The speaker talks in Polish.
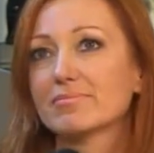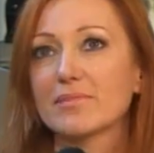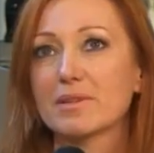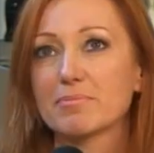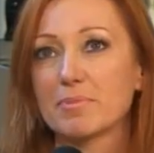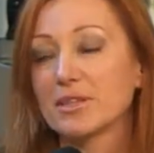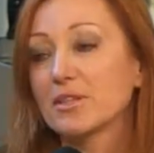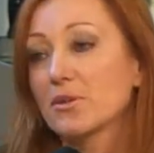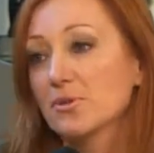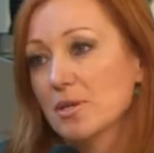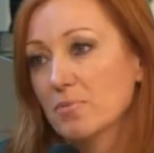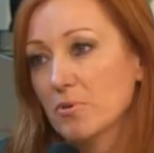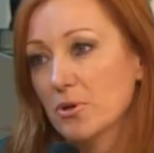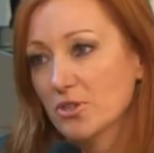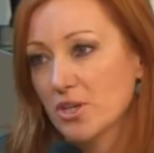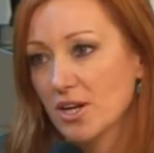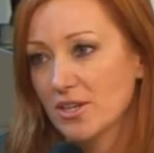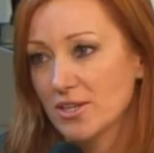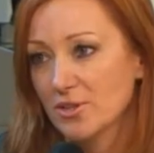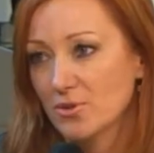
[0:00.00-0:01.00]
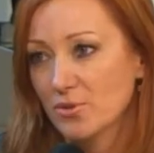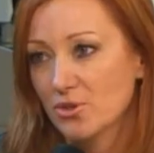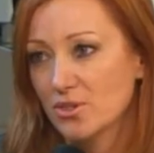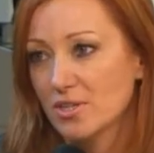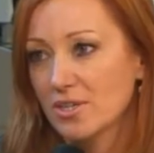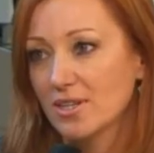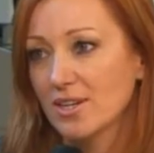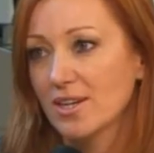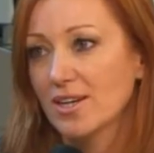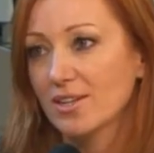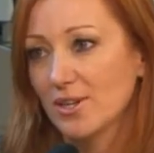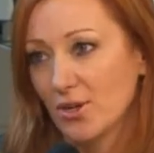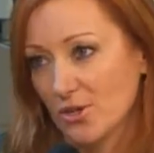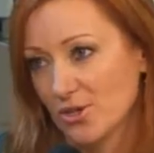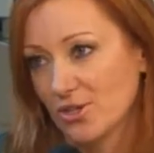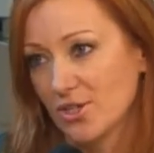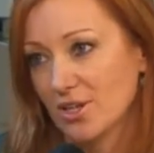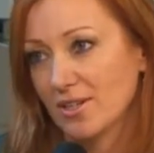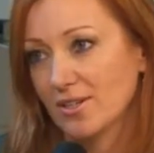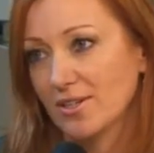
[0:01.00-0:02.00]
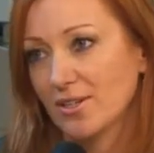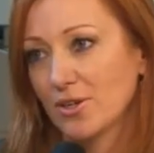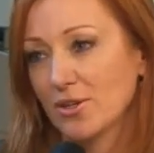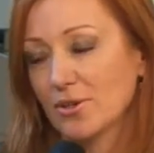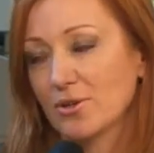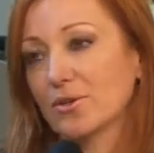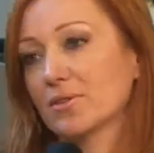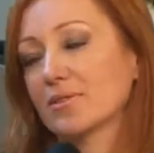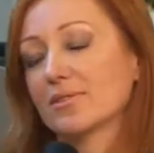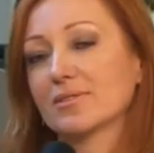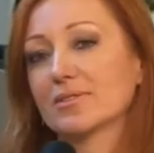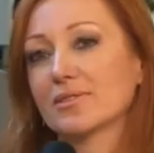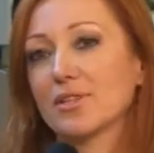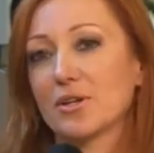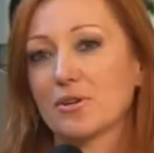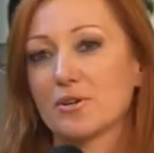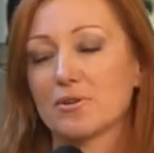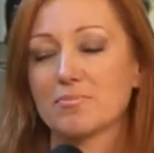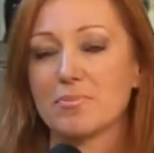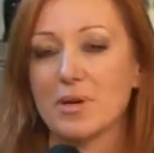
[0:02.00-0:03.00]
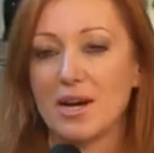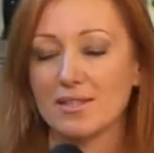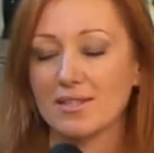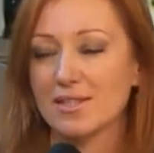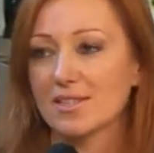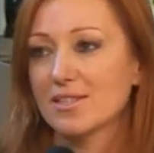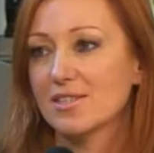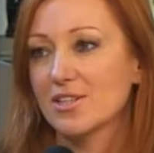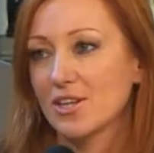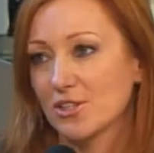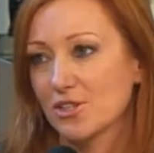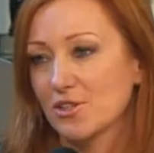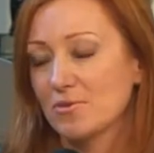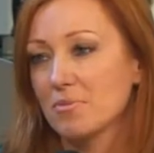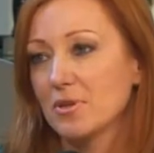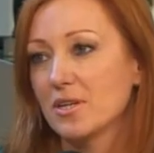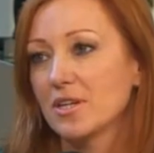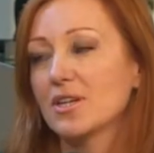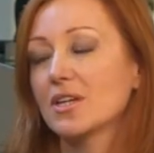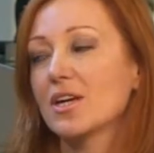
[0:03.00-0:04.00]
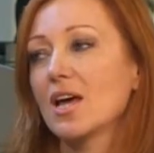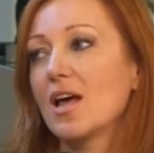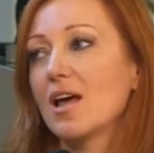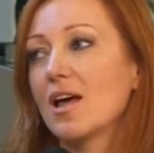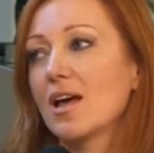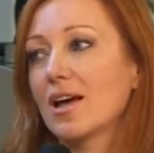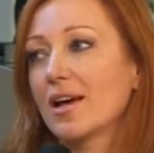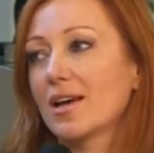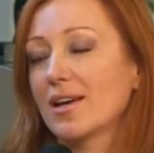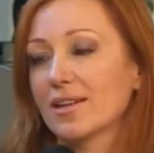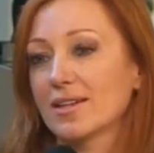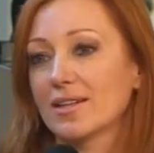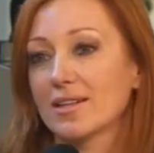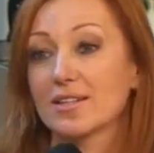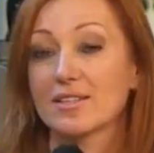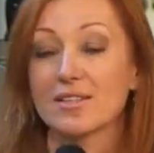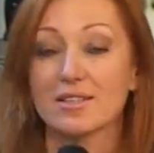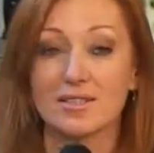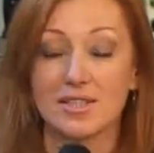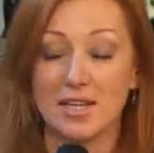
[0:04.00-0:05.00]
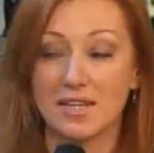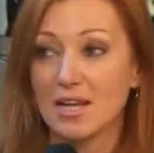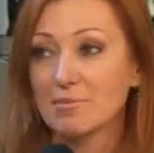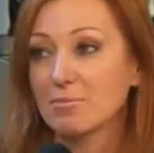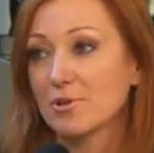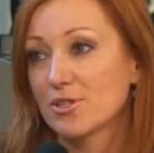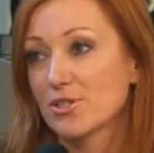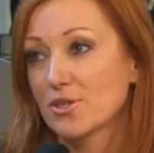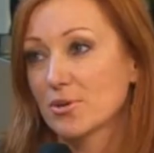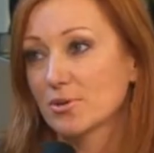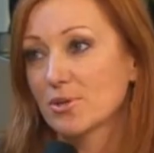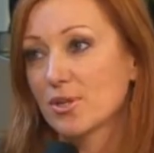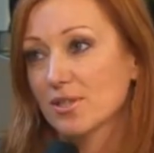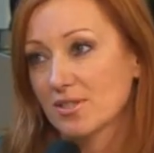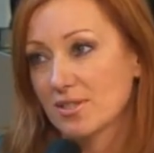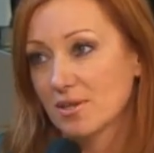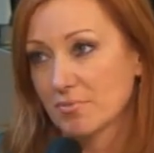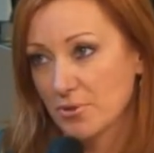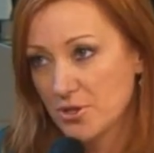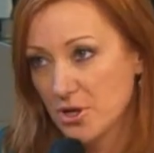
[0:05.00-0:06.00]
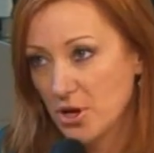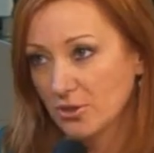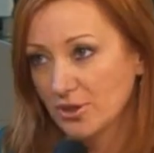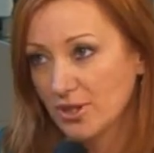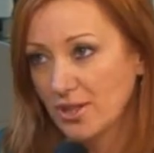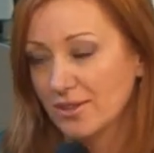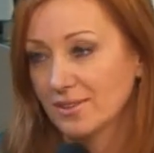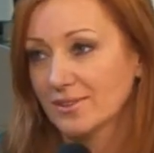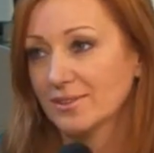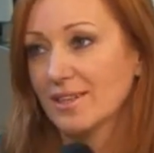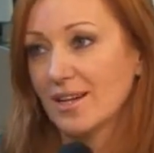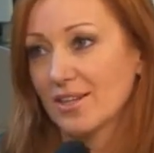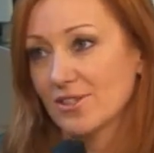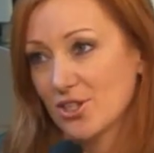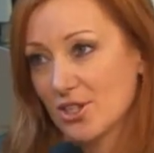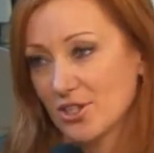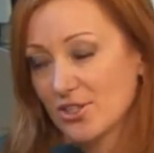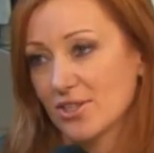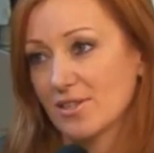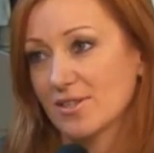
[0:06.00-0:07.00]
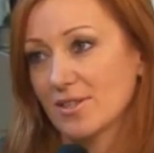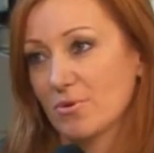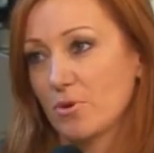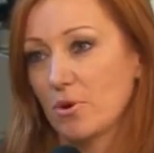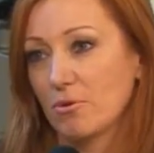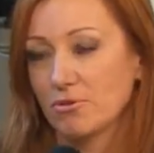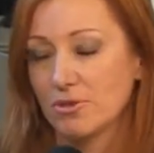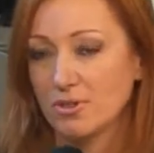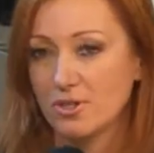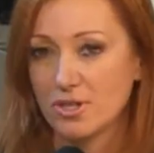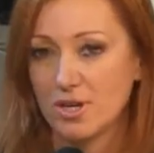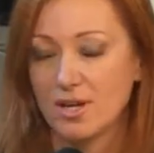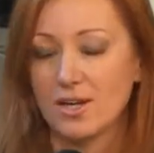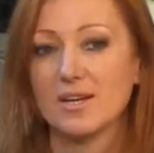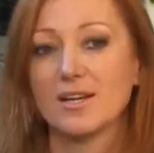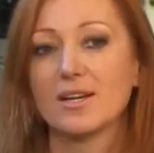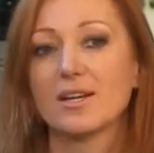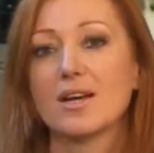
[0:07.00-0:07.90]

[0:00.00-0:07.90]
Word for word: Będą zaproszeni różni goście do, do pracy z dziećmi. E, scena będzie udostępniona dla dzieci całkowicie.